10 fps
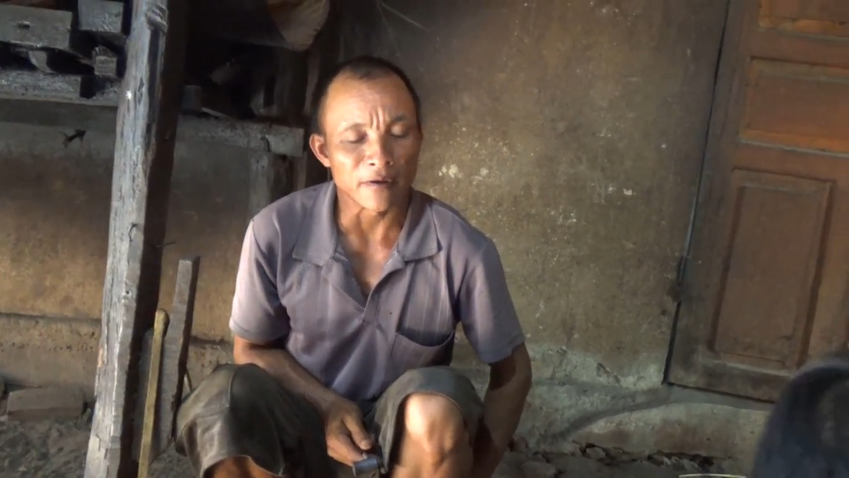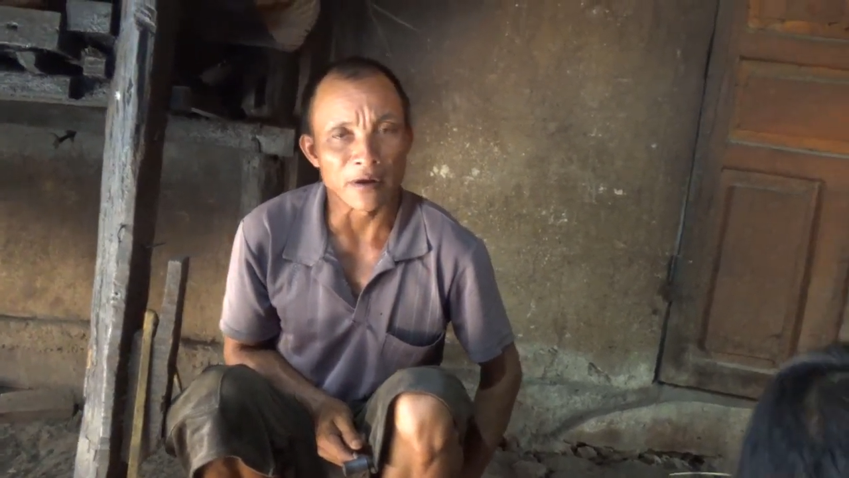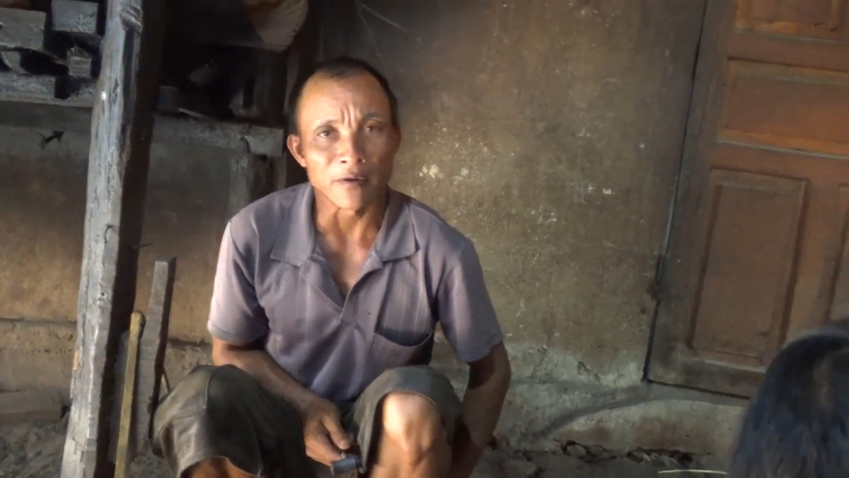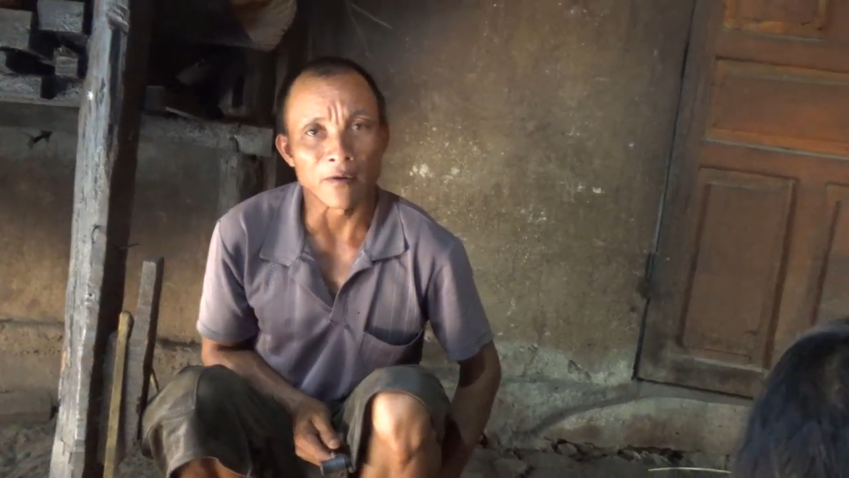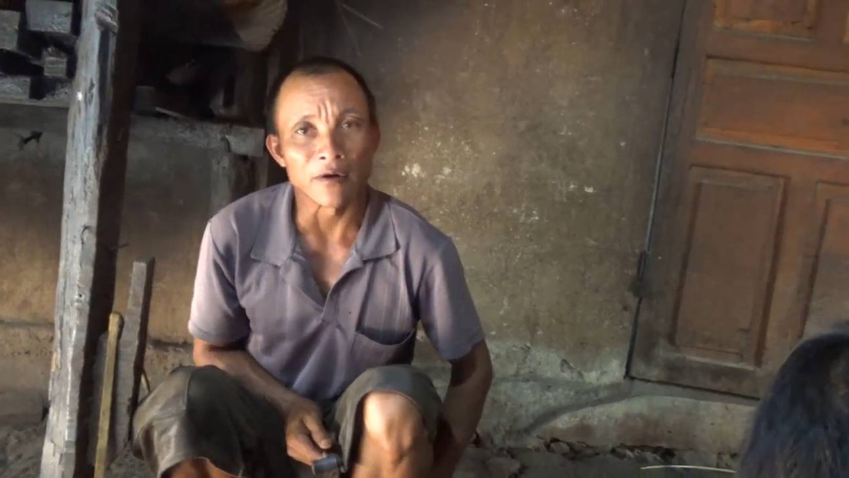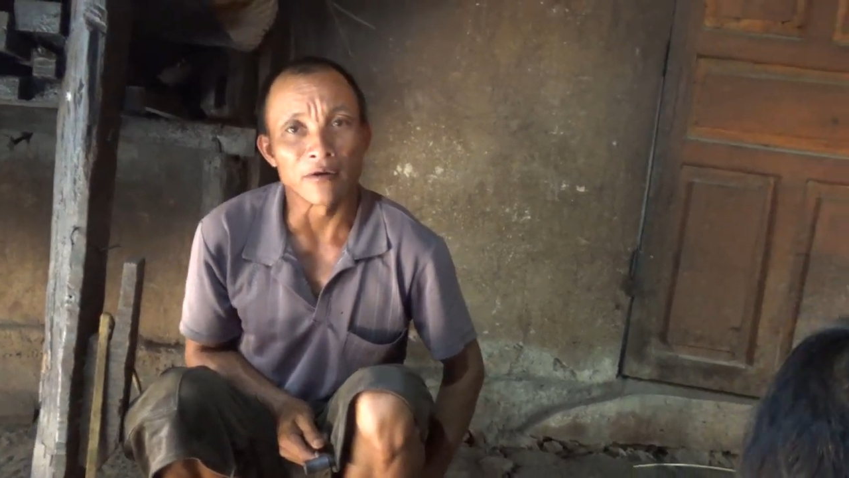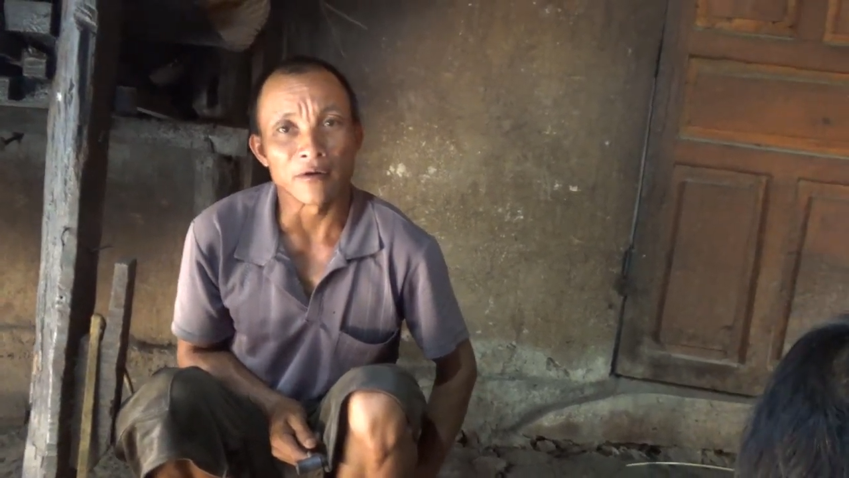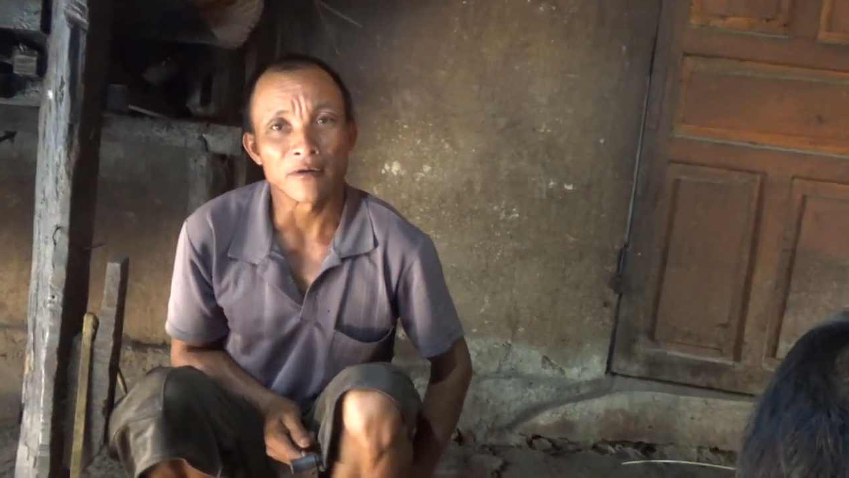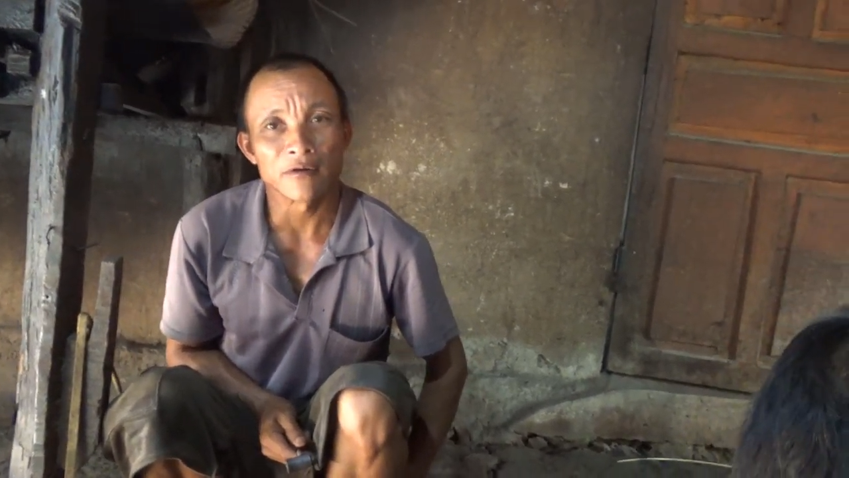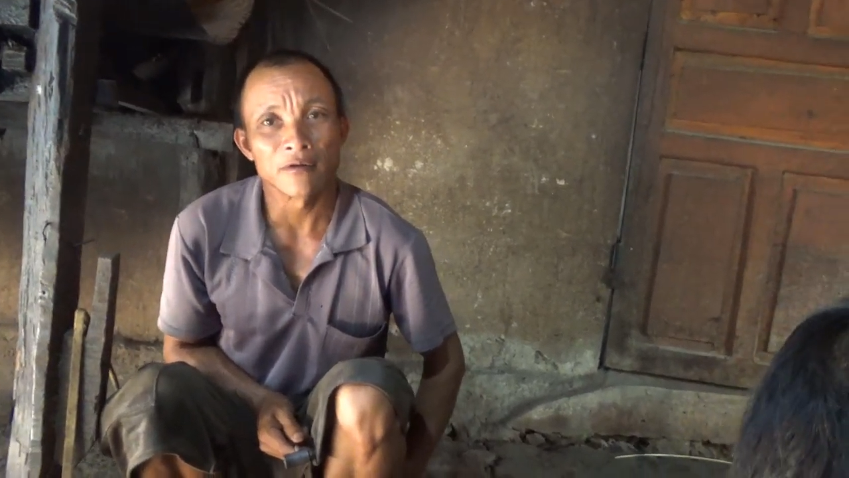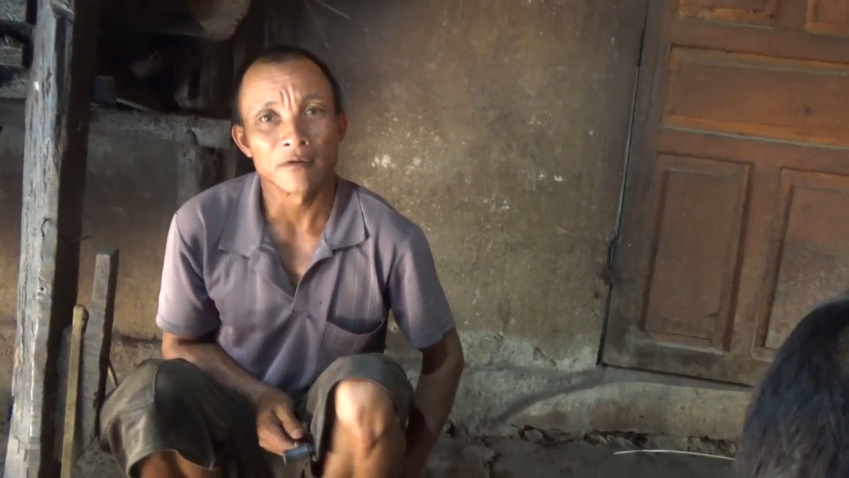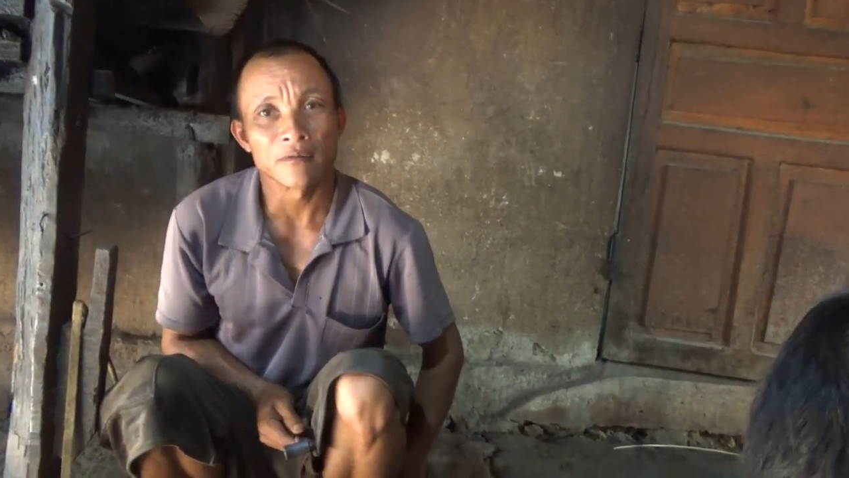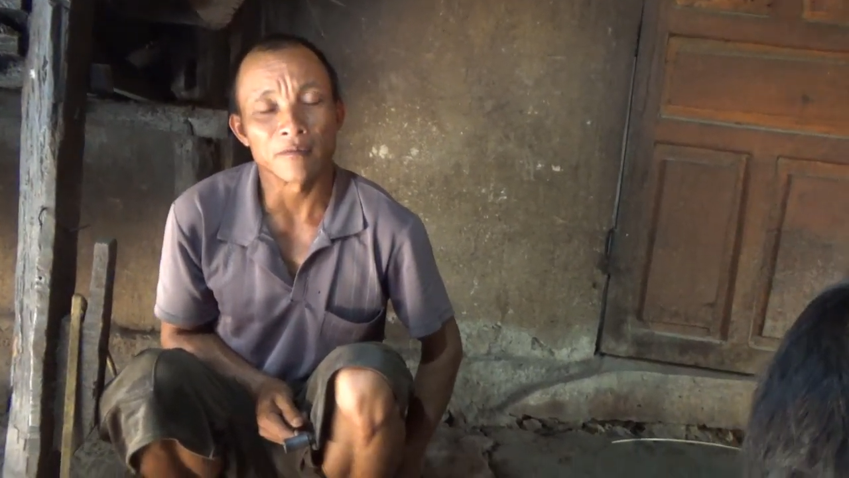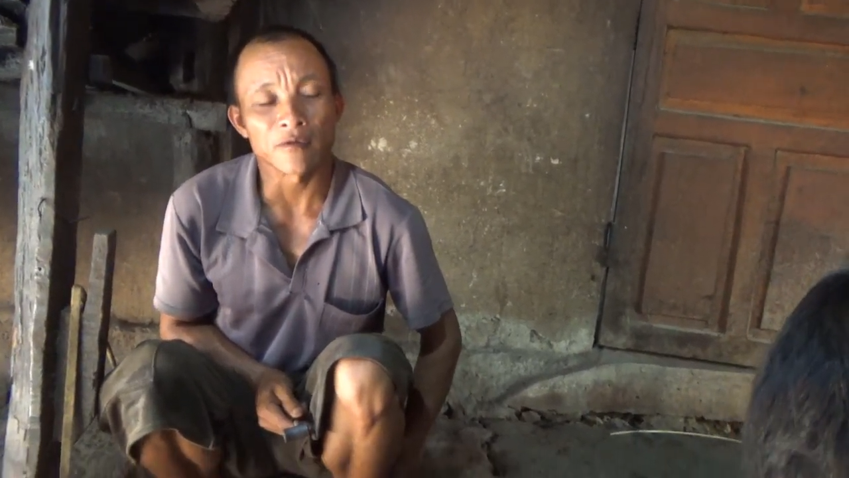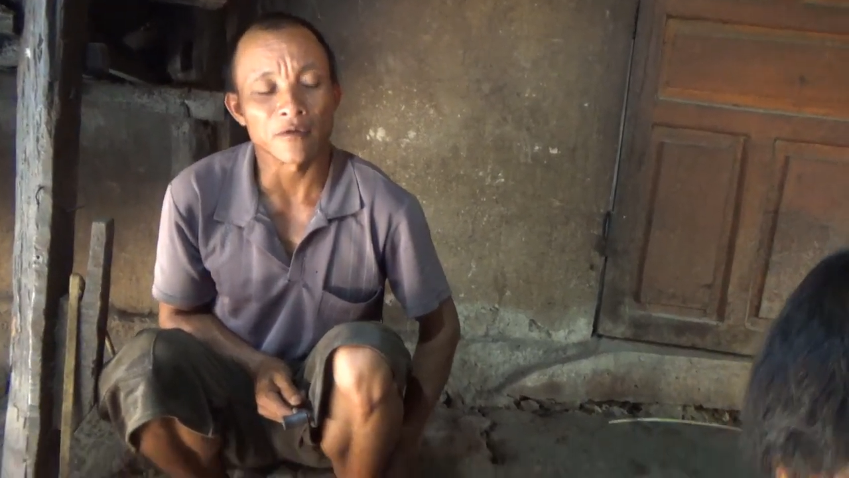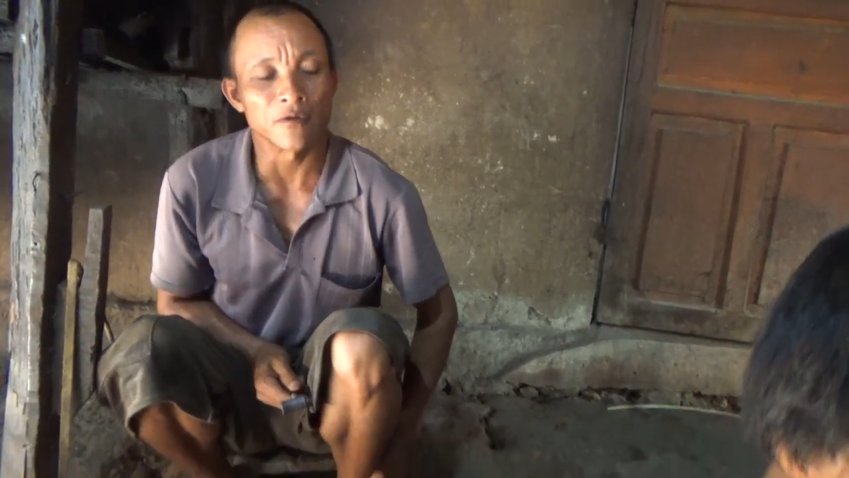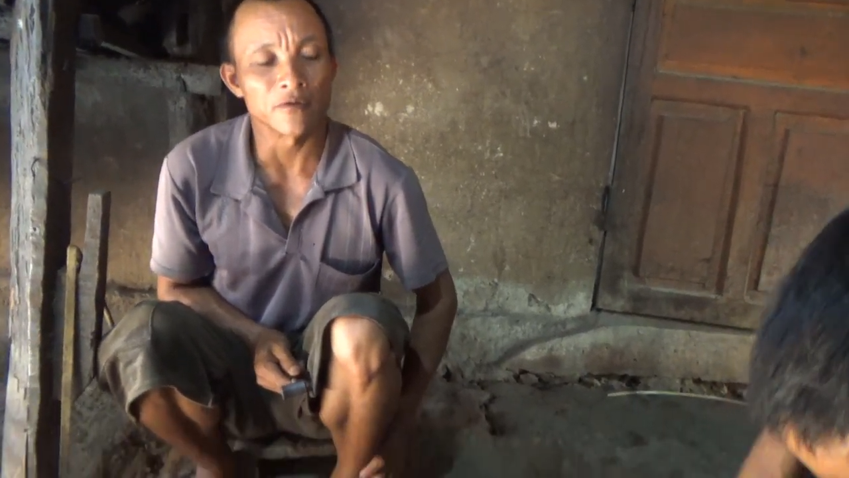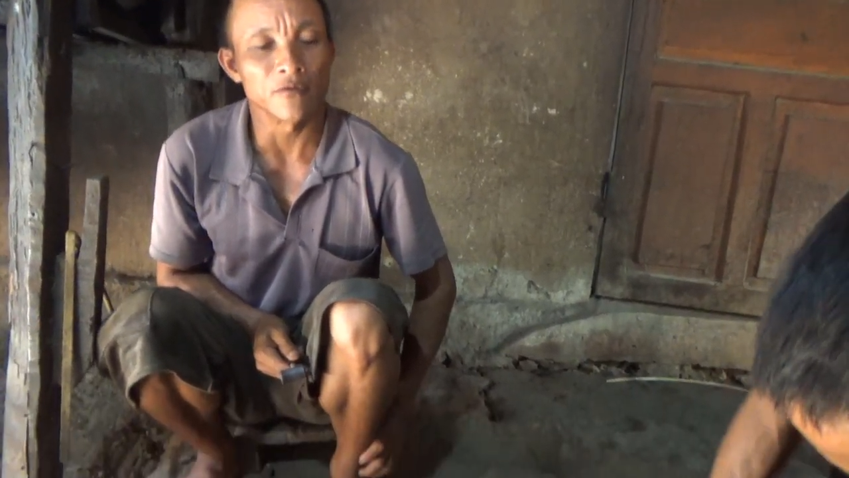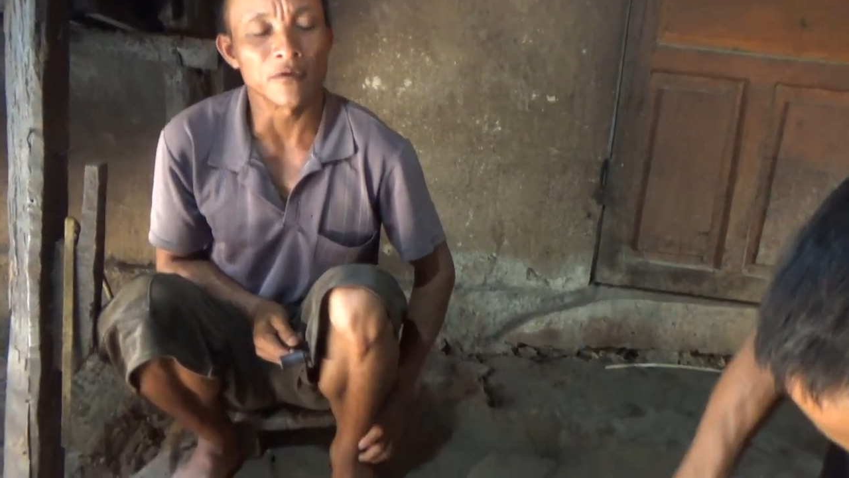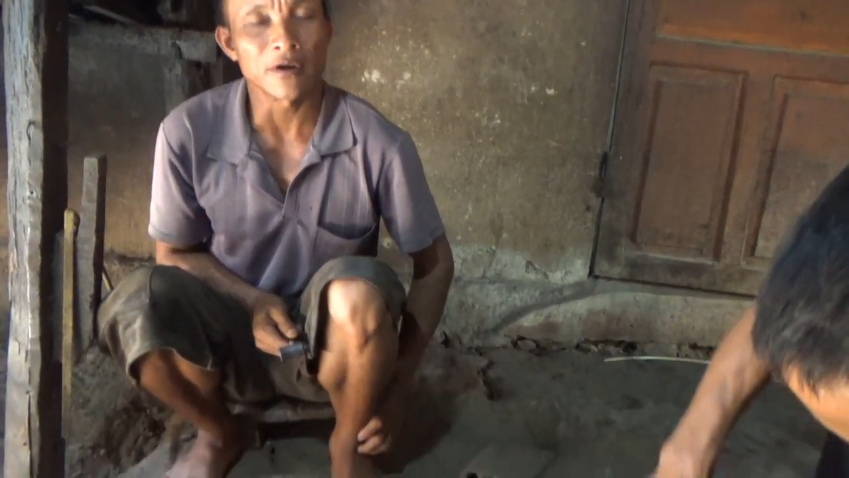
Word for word: như đau lưng dạ. khối xúc